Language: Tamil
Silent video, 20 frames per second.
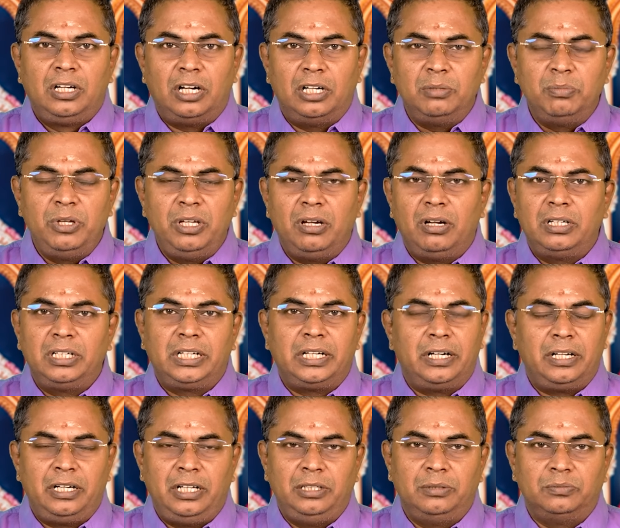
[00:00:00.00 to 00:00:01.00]
கடுமையான
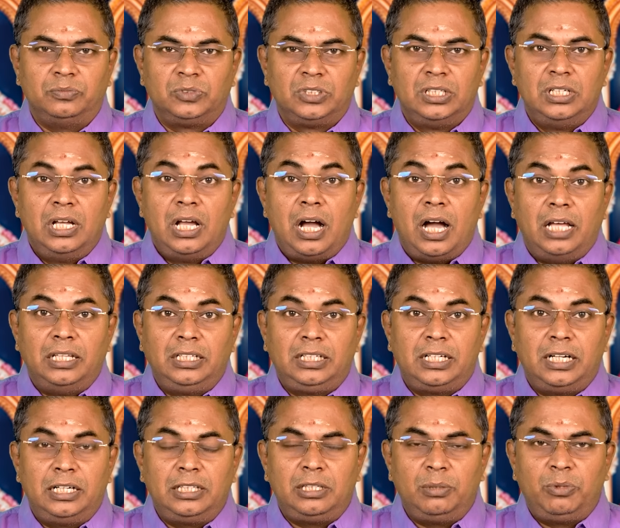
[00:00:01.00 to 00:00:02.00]
கடனையும்
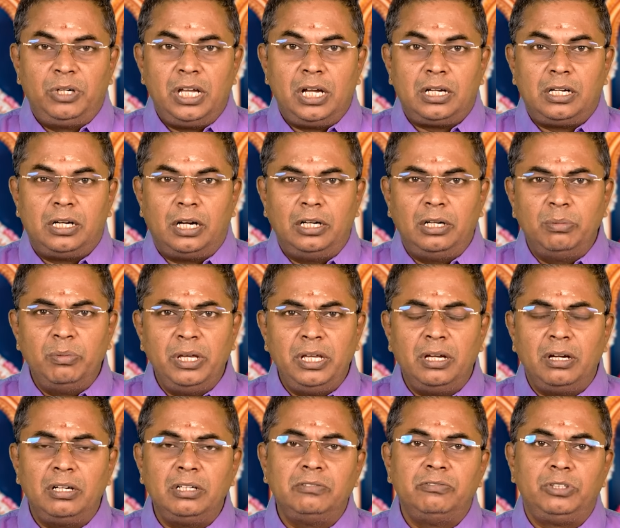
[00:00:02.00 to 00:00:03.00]
அதுக்கு அடுத்தபடியாக
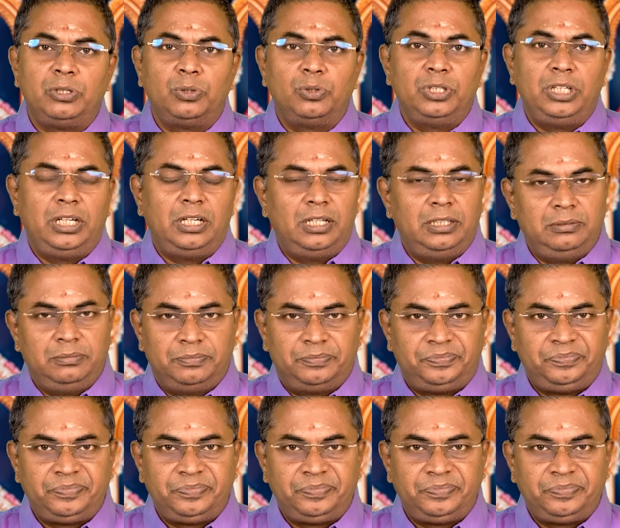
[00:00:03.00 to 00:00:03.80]
கடுமையான விரோதிகளை